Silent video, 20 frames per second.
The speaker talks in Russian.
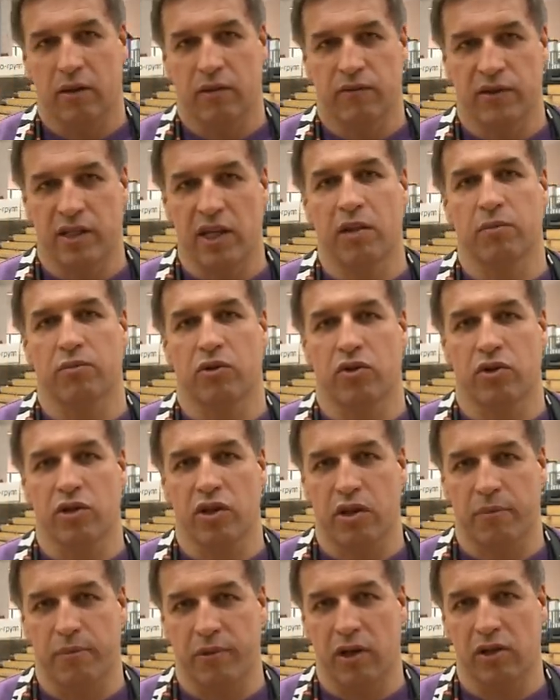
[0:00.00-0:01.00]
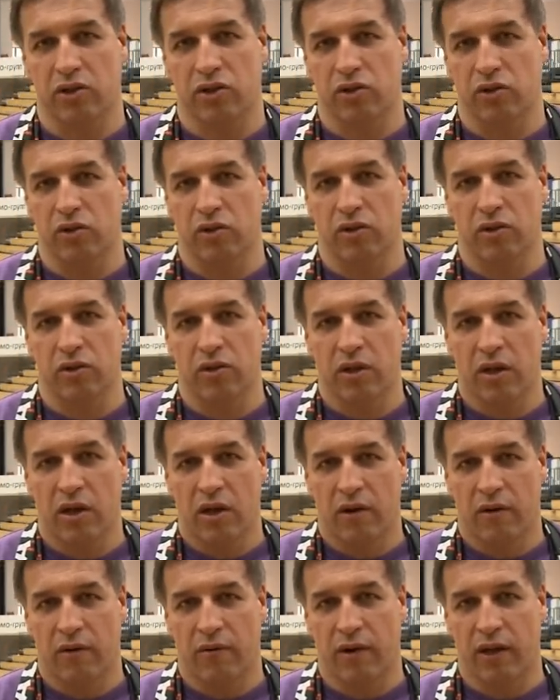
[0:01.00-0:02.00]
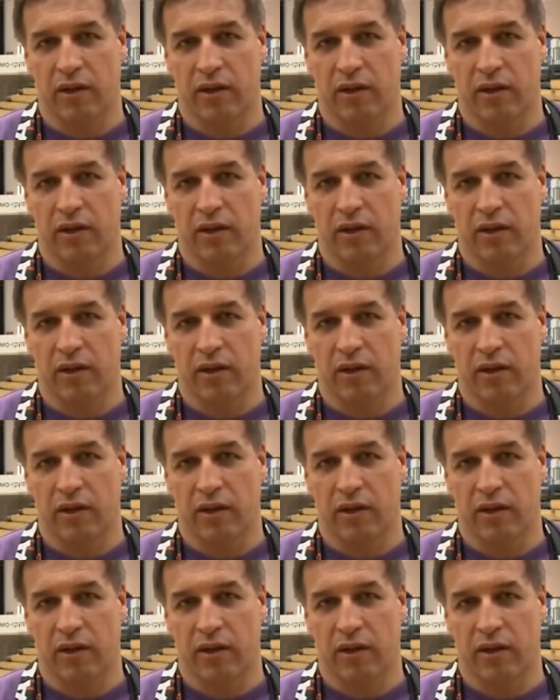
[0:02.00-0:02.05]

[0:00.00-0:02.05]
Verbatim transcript: В целом турнир прошел в